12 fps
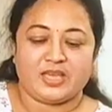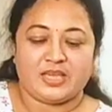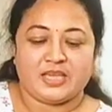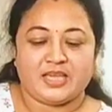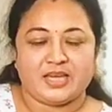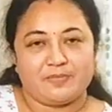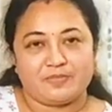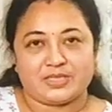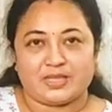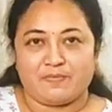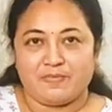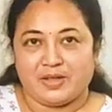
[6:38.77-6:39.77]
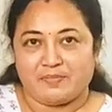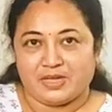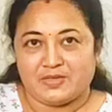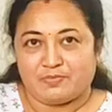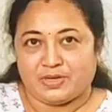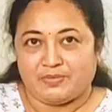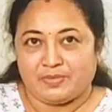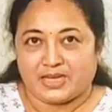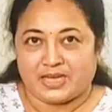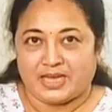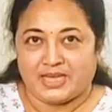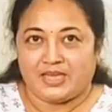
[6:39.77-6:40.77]
ये हम सब ने बचपन में
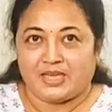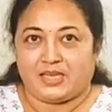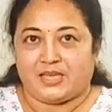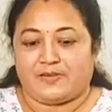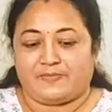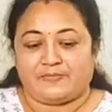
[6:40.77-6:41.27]
खाई है